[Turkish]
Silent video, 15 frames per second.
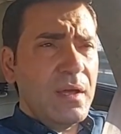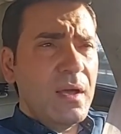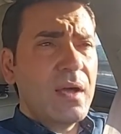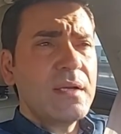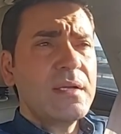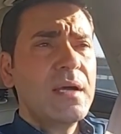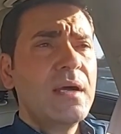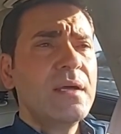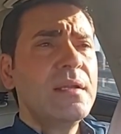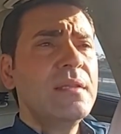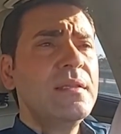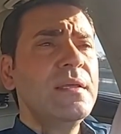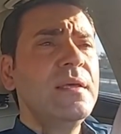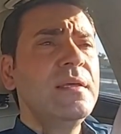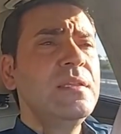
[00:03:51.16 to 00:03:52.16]

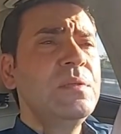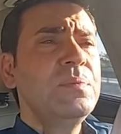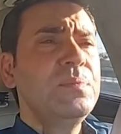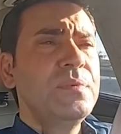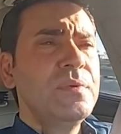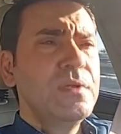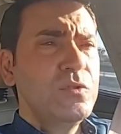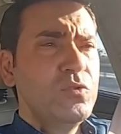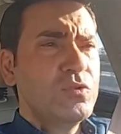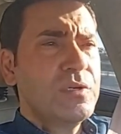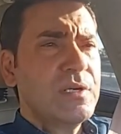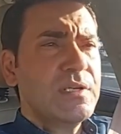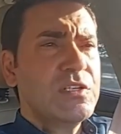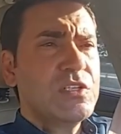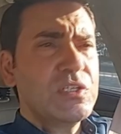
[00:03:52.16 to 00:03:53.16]
hakaret edip
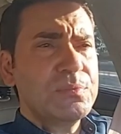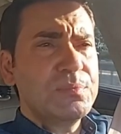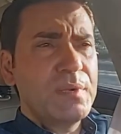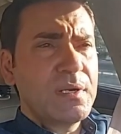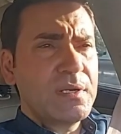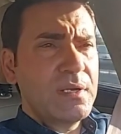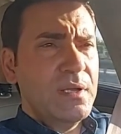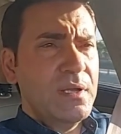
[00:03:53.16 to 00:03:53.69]
yukarı çıkmak,